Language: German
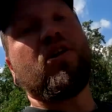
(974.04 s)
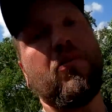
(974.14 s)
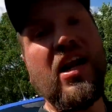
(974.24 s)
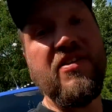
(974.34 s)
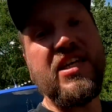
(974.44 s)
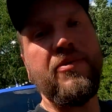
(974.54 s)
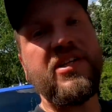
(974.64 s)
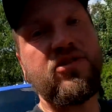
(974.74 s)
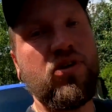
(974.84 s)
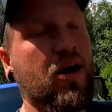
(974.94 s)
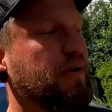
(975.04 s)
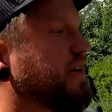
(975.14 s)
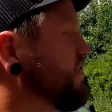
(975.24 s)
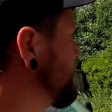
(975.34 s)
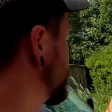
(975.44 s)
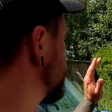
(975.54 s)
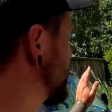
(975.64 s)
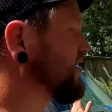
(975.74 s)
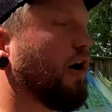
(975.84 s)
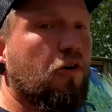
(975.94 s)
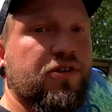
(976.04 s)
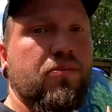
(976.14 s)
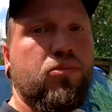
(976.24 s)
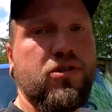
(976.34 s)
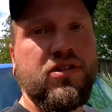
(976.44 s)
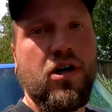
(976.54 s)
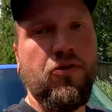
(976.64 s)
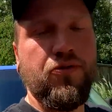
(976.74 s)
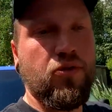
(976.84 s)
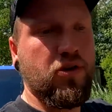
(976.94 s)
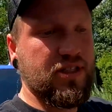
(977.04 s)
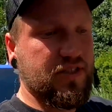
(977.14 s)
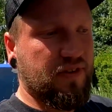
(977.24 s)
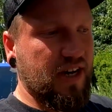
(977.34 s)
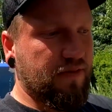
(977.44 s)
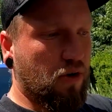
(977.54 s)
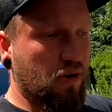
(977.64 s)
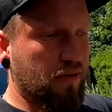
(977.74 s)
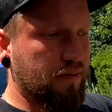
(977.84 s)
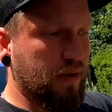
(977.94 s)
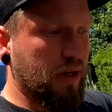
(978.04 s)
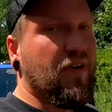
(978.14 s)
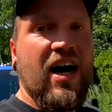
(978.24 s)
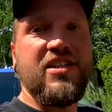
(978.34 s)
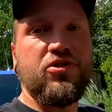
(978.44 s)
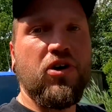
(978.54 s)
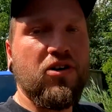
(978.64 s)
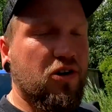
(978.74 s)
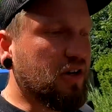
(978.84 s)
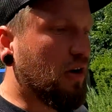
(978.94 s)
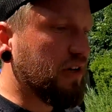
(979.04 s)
Normalerweise habe ich das Solarpanel, wie gesagt, auf dem Bus drauf. Vor zwei Wochen war es sogar noch drauf.